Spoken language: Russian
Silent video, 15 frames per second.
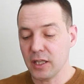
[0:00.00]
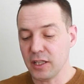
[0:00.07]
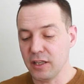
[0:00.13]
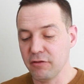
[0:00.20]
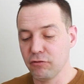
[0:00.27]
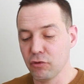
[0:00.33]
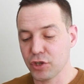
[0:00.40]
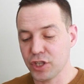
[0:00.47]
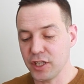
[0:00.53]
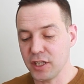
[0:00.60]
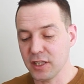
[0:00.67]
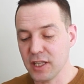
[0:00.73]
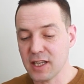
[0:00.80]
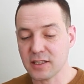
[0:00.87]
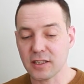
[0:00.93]
Его
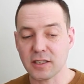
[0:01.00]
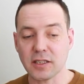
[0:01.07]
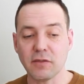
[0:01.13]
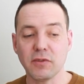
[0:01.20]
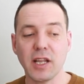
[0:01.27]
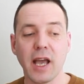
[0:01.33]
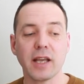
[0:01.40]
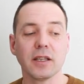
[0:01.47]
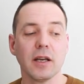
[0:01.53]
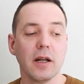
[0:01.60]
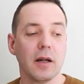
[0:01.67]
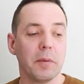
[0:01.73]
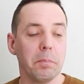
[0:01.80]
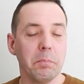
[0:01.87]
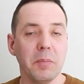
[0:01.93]
ширина составляет
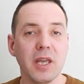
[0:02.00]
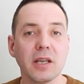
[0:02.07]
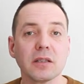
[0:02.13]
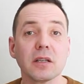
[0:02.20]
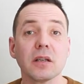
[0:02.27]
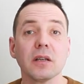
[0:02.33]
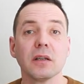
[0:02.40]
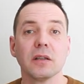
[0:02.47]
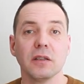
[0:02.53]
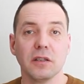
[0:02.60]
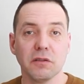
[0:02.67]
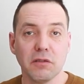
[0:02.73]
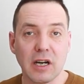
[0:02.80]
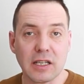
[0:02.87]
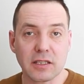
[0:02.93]
метр
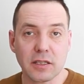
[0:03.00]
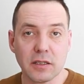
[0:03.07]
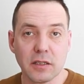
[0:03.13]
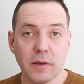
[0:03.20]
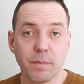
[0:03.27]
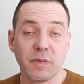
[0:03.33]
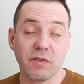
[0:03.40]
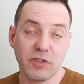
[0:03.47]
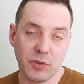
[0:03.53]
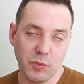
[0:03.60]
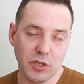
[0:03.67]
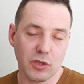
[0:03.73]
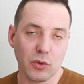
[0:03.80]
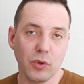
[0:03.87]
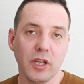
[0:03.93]
двадцать.
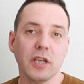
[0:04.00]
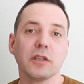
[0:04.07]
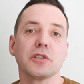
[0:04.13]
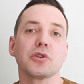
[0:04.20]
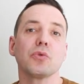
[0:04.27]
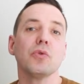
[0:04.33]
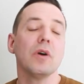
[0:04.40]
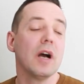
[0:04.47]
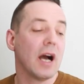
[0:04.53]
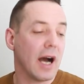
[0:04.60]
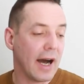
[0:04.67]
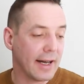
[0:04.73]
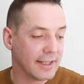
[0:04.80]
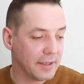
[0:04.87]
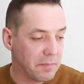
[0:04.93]
Возьмите рулеточку,
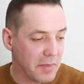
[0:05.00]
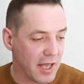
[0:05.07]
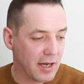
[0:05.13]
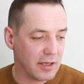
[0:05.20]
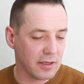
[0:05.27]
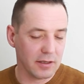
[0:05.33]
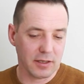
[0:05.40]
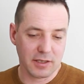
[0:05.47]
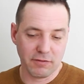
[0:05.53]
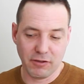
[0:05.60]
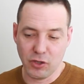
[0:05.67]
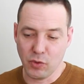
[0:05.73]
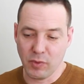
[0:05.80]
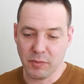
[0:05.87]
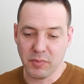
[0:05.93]
отмерите на
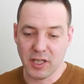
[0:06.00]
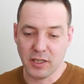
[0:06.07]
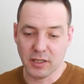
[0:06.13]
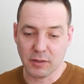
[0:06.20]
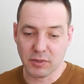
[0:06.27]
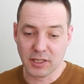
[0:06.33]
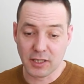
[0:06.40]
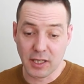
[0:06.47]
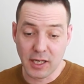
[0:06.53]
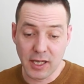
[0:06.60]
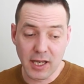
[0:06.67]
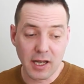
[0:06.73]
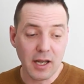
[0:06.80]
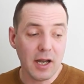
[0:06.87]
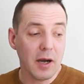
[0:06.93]
своем обеденном
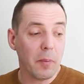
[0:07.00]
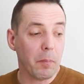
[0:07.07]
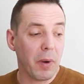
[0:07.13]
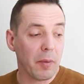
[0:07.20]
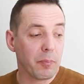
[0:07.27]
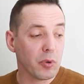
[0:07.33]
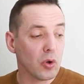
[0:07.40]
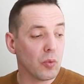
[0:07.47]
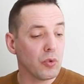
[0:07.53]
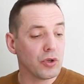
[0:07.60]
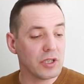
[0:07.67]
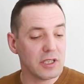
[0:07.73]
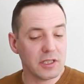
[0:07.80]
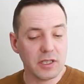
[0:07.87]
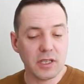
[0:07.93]
столе,
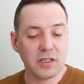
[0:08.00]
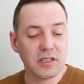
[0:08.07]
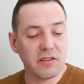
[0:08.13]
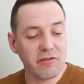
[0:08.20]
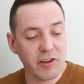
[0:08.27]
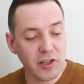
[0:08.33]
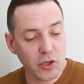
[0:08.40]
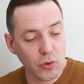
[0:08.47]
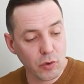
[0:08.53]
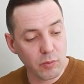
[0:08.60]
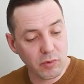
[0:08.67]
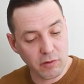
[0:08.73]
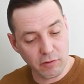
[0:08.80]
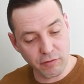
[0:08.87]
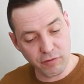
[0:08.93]
попробуйте сесть
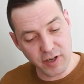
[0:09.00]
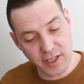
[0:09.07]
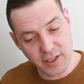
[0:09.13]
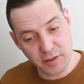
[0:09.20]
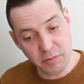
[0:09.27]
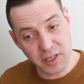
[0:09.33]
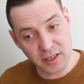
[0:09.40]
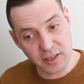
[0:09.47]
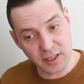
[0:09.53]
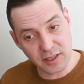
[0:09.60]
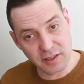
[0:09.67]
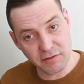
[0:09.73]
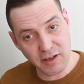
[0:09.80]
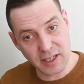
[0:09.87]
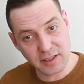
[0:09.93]
вдвоем в эти метр
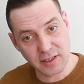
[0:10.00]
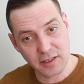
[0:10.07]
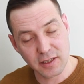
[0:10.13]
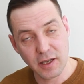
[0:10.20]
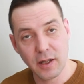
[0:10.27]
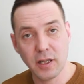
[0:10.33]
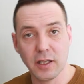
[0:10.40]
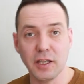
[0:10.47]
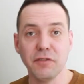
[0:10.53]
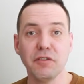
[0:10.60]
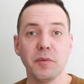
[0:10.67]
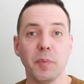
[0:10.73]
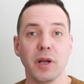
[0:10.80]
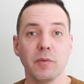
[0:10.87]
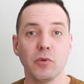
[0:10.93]
двадцать, и
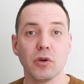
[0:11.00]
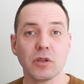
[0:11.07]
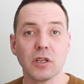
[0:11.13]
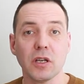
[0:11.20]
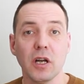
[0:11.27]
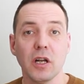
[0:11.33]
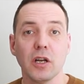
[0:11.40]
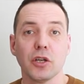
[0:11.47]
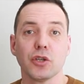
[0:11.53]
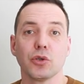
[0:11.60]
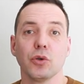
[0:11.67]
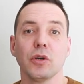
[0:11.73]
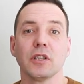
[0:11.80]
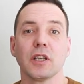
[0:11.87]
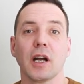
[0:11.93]
вы поймете,
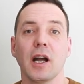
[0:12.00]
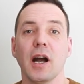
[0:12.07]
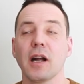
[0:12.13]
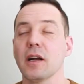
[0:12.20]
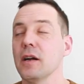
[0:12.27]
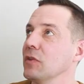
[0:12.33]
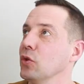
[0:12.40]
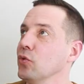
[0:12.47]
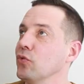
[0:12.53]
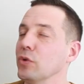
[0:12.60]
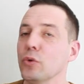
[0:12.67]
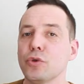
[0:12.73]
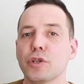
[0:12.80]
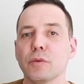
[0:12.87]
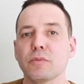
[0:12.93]
что это как, ну в
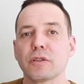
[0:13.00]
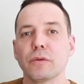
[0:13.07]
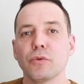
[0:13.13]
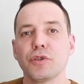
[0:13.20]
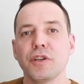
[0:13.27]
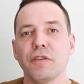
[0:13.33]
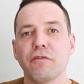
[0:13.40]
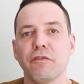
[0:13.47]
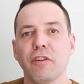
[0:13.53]
лучшем случае,